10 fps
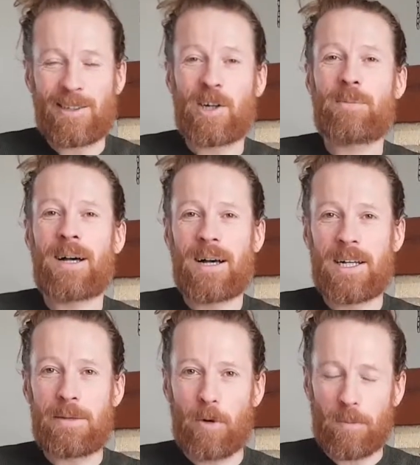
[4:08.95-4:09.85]
comme
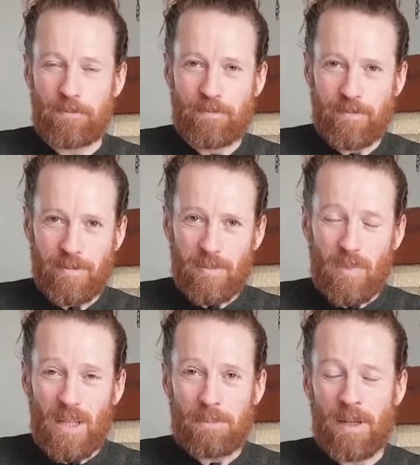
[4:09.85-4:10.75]
aliment.
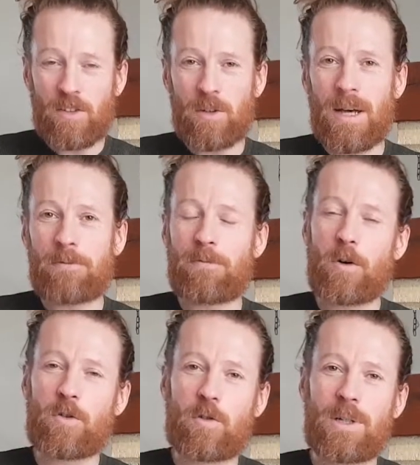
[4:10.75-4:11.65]
Parce que à
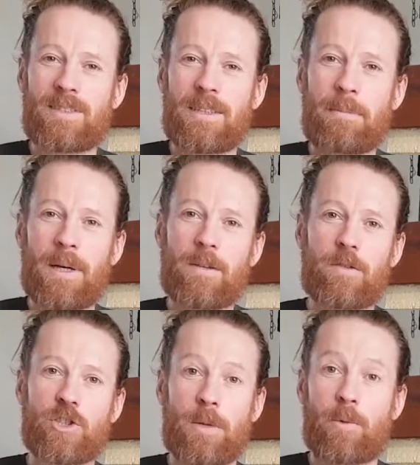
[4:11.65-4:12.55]
force que les années
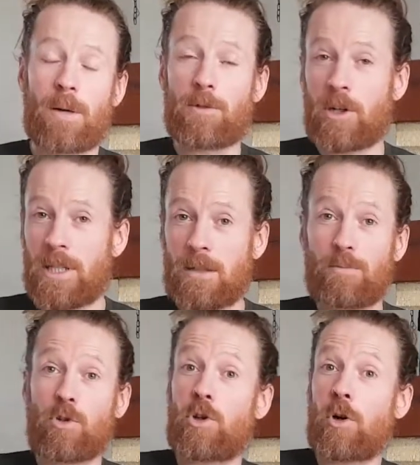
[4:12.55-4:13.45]
passent, j'apprends à me connaître,
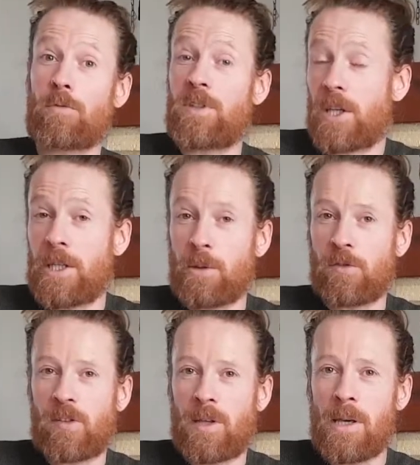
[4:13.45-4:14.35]
mon corps vieillit
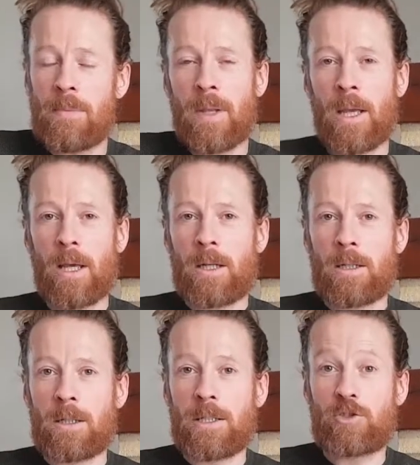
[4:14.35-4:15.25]
aussi,
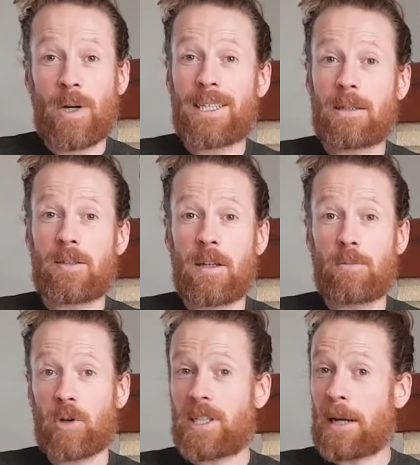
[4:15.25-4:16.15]
euh, et je vois qu'il y a des
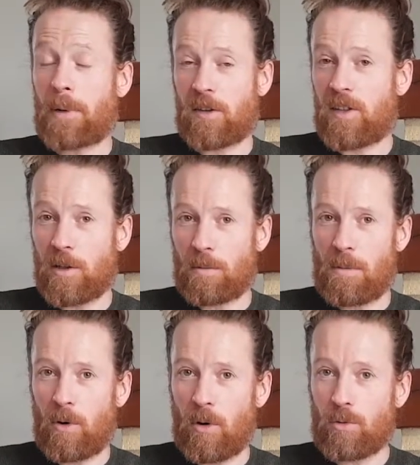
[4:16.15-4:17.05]
aliments qu'il apprécie
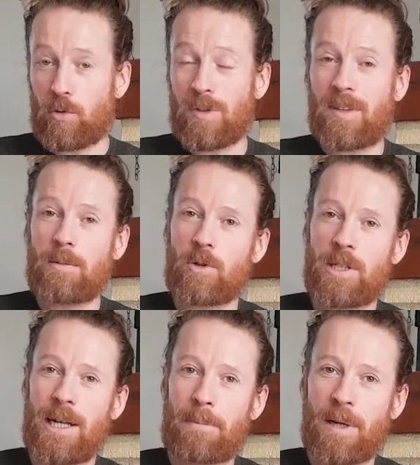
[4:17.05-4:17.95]
énormément, d'autres aliments
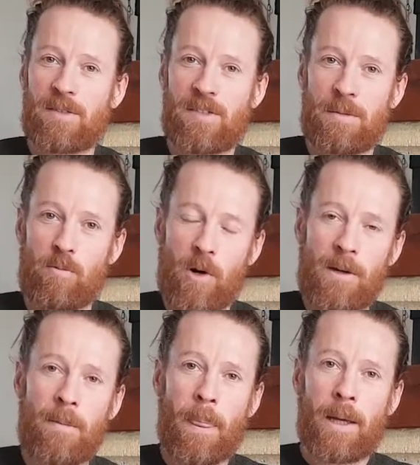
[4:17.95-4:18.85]
qu'il apprécie
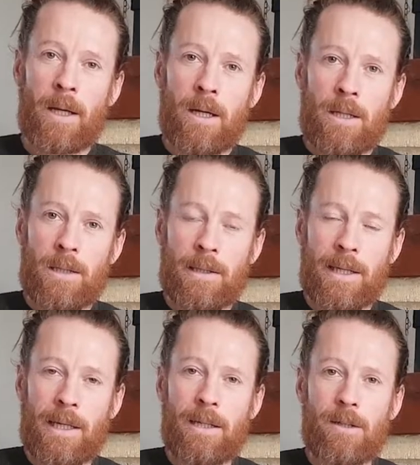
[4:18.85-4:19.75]
moins. Euh,
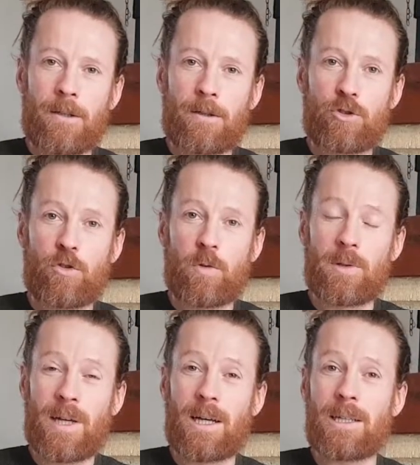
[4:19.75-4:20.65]
et euh, je suis en
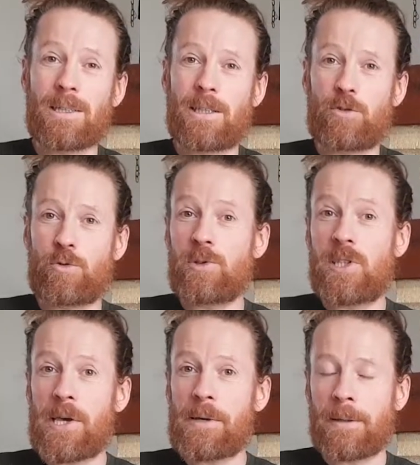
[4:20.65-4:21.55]
train
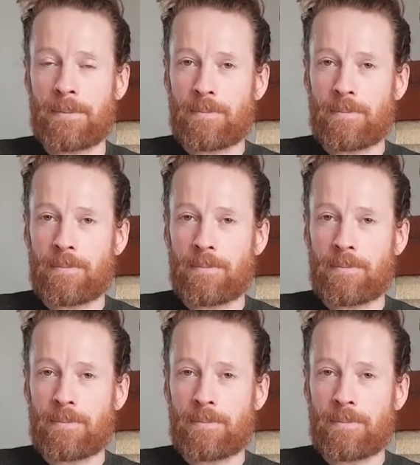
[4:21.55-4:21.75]
d'étudier bah,